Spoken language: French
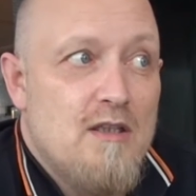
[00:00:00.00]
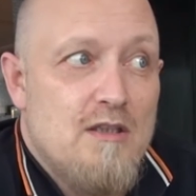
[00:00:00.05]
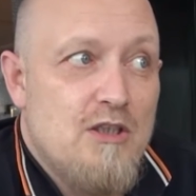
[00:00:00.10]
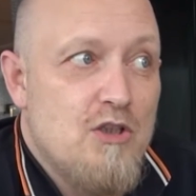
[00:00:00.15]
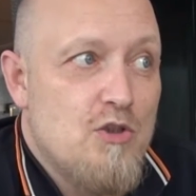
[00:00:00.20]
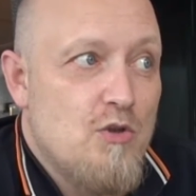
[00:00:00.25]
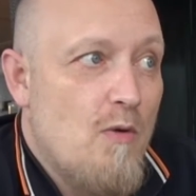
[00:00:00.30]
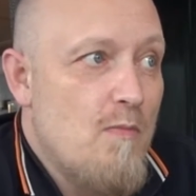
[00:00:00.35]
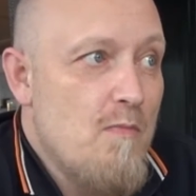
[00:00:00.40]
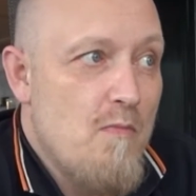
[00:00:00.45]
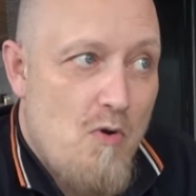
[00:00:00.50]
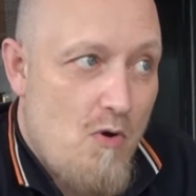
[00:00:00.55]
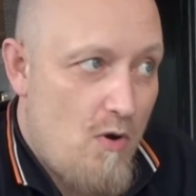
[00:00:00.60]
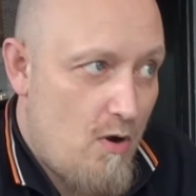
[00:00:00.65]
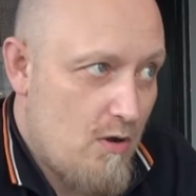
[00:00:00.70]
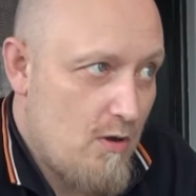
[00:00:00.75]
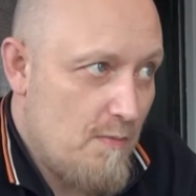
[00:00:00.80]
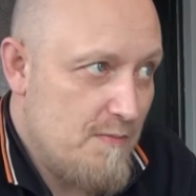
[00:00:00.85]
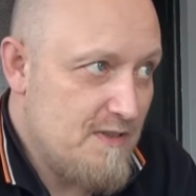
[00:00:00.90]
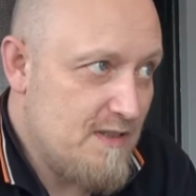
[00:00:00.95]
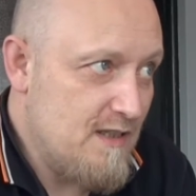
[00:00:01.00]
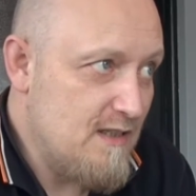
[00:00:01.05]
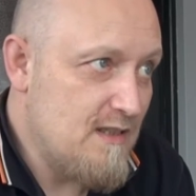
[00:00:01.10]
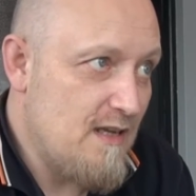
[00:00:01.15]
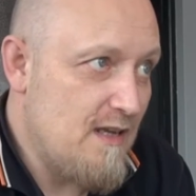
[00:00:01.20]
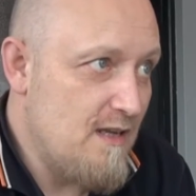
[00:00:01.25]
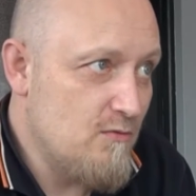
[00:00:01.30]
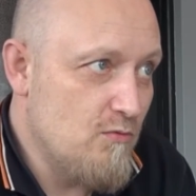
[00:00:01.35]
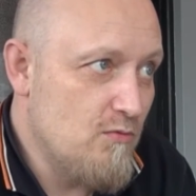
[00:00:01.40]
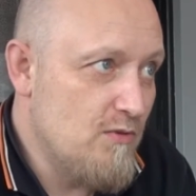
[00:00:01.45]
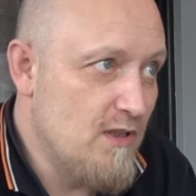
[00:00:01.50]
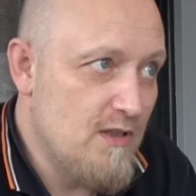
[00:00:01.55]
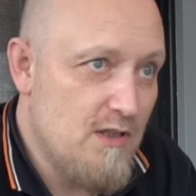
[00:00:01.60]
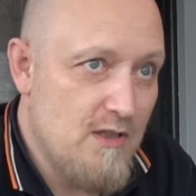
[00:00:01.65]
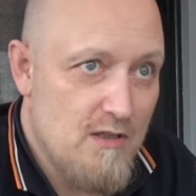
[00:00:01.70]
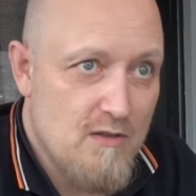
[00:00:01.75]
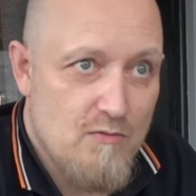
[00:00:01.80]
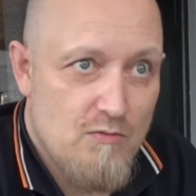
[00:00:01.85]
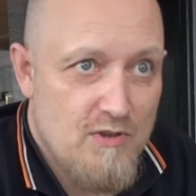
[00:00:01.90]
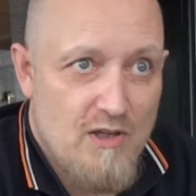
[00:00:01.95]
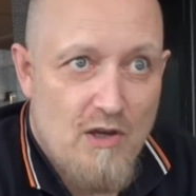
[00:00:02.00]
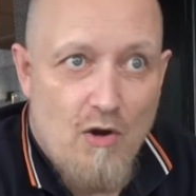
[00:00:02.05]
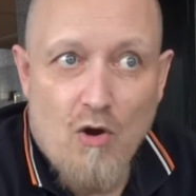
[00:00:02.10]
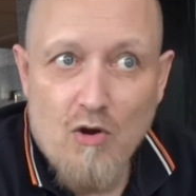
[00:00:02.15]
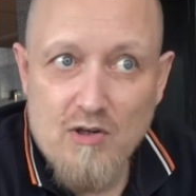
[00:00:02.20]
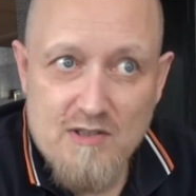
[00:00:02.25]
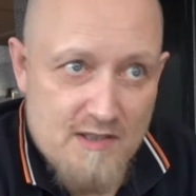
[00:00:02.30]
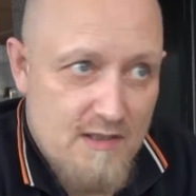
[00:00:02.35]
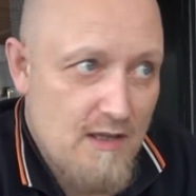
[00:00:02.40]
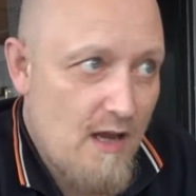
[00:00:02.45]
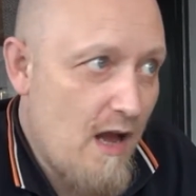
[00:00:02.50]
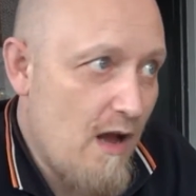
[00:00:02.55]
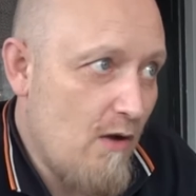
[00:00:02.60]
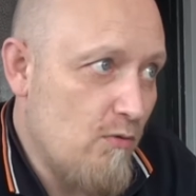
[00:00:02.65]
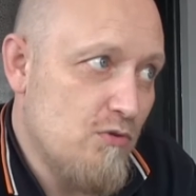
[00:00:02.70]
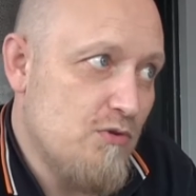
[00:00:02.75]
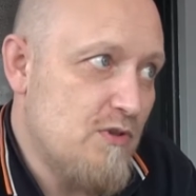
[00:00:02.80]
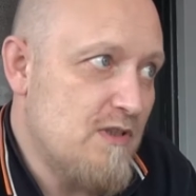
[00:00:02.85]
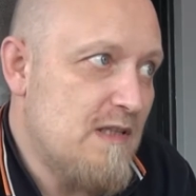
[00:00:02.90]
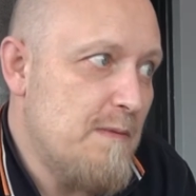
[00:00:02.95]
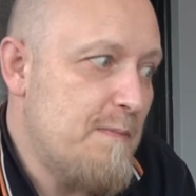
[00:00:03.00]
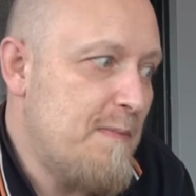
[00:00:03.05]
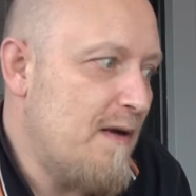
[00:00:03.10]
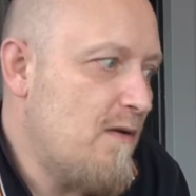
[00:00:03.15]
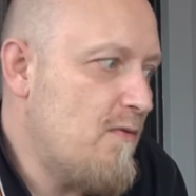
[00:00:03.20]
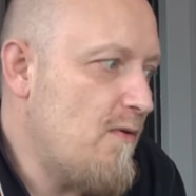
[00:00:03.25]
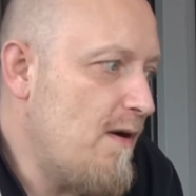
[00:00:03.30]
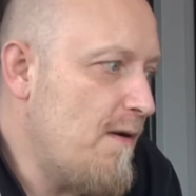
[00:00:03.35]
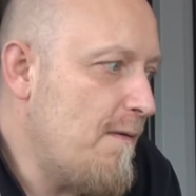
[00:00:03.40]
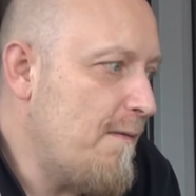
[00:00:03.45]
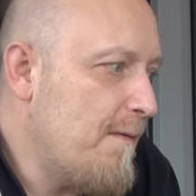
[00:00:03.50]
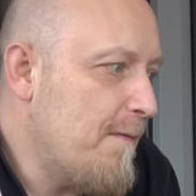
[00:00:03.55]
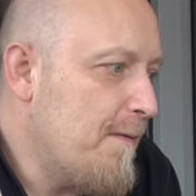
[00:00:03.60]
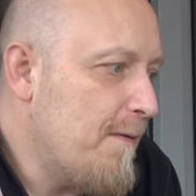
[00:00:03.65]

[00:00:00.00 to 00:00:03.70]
des gens morts comme Cézanne ou des, ou des rockstars ou je sais pas quoi.